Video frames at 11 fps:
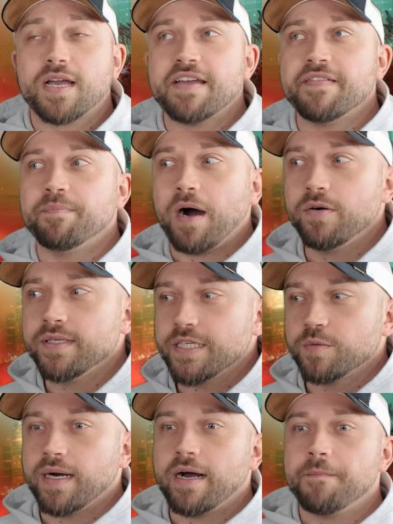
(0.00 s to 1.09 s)
Okay, wir bauen die
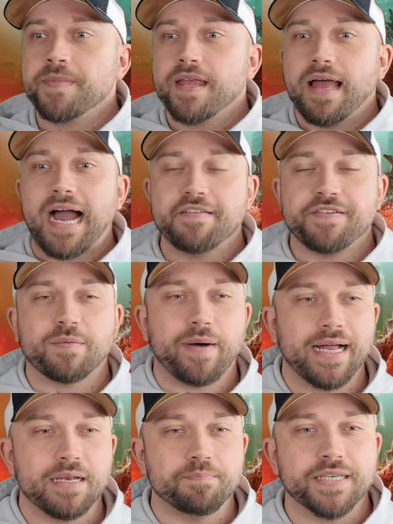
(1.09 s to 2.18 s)
Nummer einfach
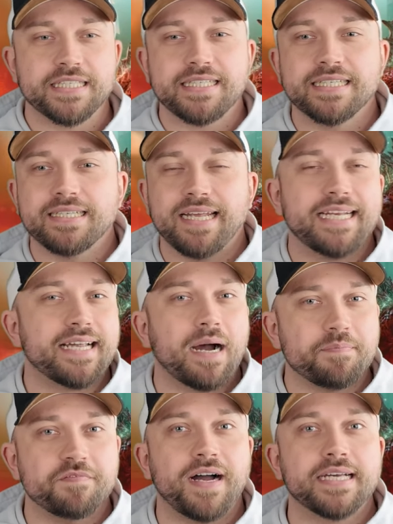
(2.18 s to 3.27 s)
mal ein bisschen
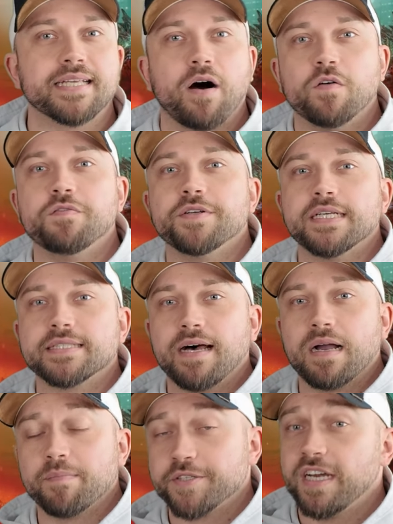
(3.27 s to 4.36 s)
etappenweise auf, würde ich
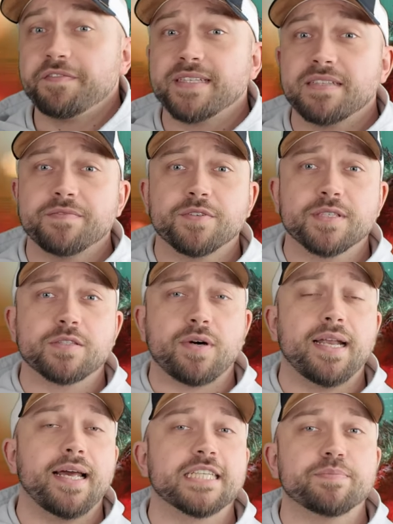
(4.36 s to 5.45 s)
sagen. Beschäftigen wir uns
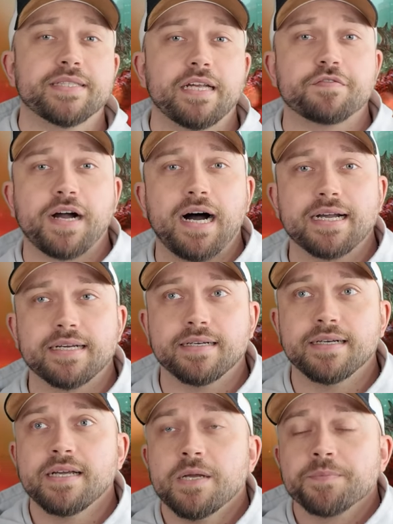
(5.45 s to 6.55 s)
zuallererst mit der Frage,
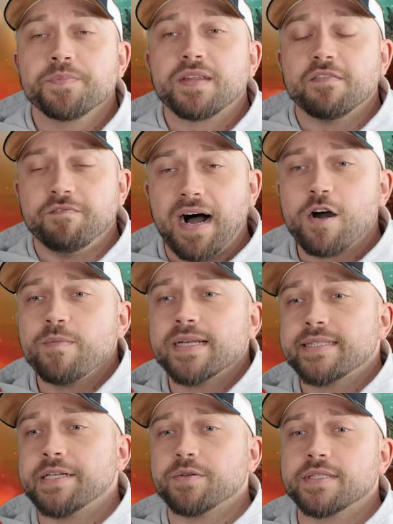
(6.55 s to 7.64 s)
warum
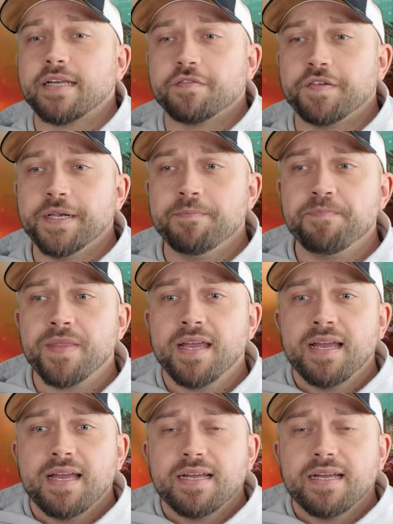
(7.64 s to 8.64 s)
erzählt uns der Film